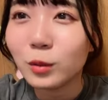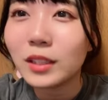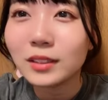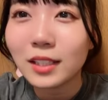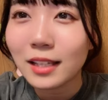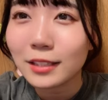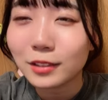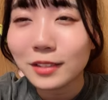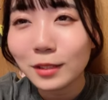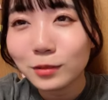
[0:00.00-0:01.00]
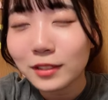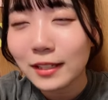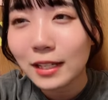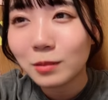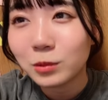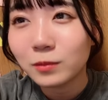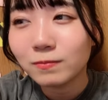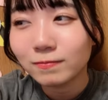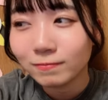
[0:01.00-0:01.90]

怖くて体重計乗ってないもん